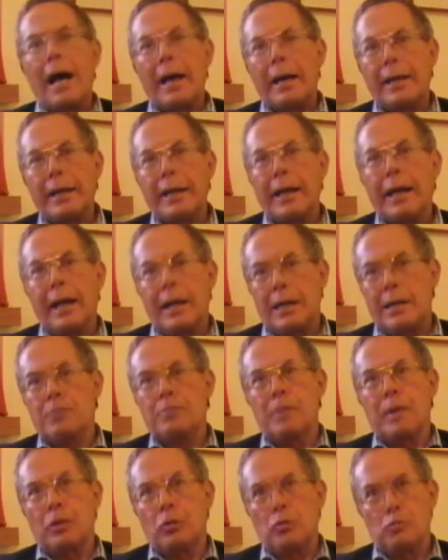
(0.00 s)
anche
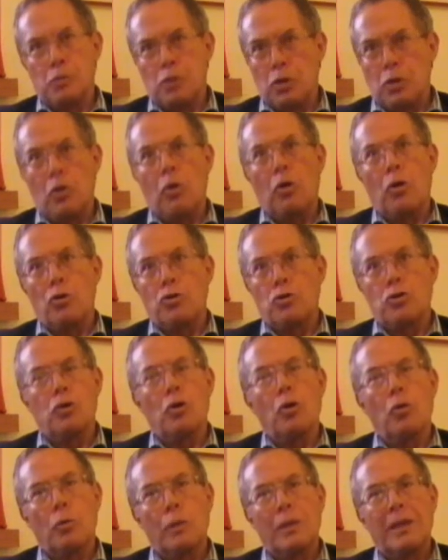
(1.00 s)
all'aspetto
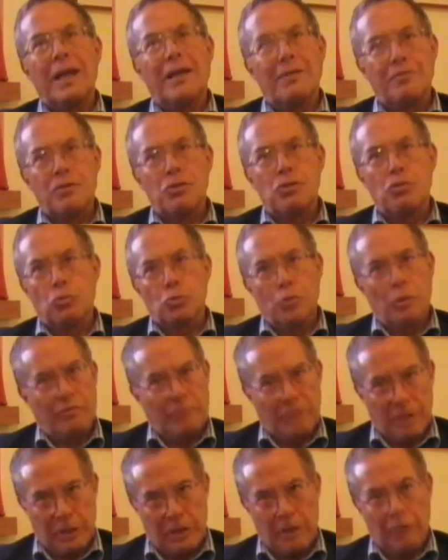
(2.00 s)
psicologico, quindi al vissuto
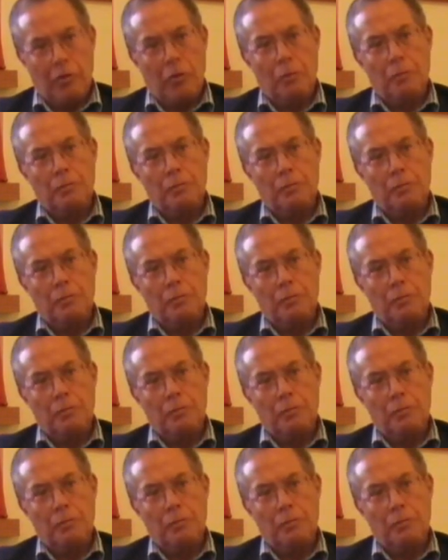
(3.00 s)
affettivo.